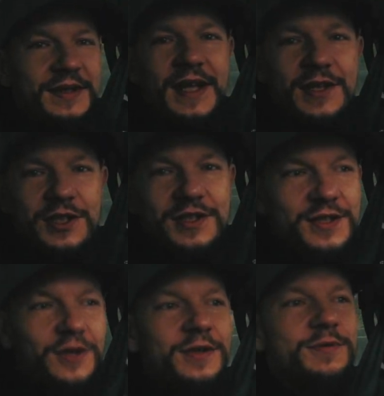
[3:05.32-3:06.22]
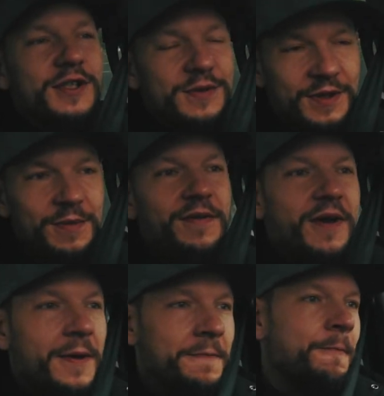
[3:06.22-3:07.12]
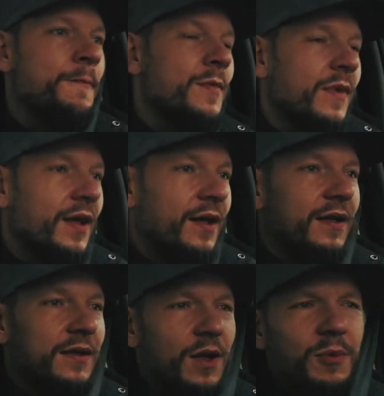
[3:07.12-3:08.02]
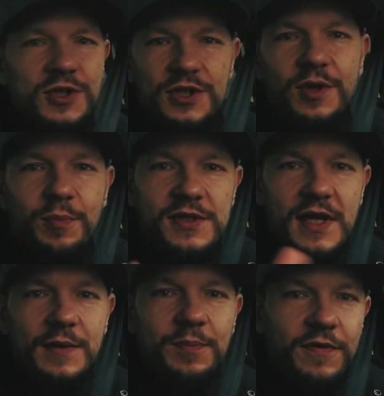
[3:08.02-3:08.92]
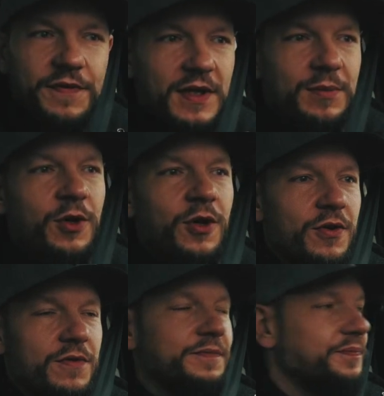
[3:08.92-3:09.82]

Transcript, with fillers: na rzecz Sony przecież przemawia. No może jeszcze poza profilem koloru.